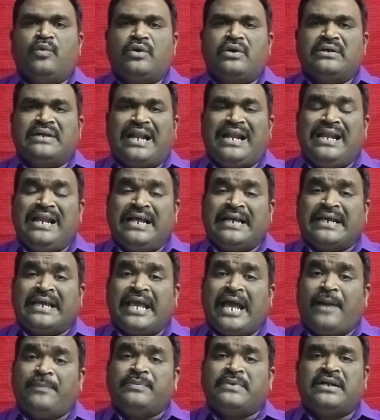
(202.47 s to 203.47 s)
ஒரு நல்ல
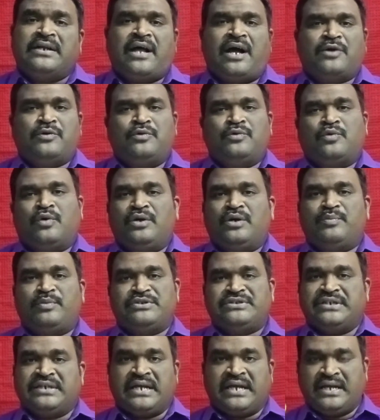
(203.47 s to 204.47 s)
கேப்டன் ரிட்டர்னாகவும் கொண்டு
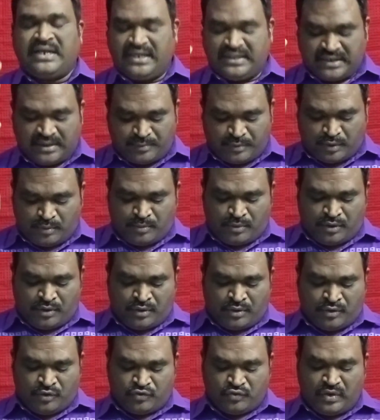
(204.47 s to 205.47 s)
போச்சுங்க அதை நம்ம ரொம்ப
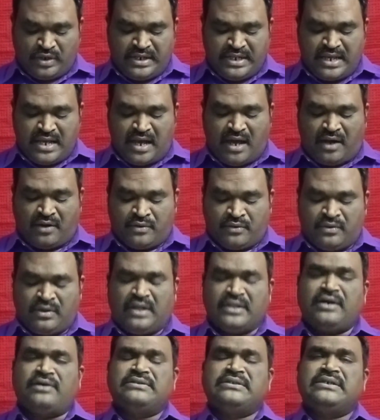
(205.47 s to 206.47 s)
சொல்லியே ஆகணும்
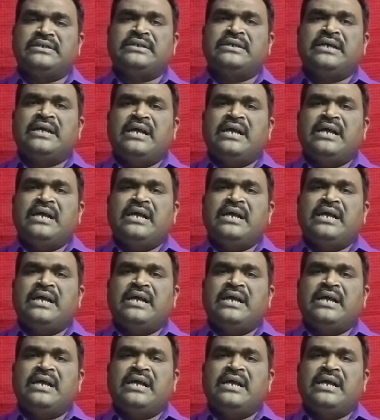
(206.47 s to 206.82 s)
அதாவது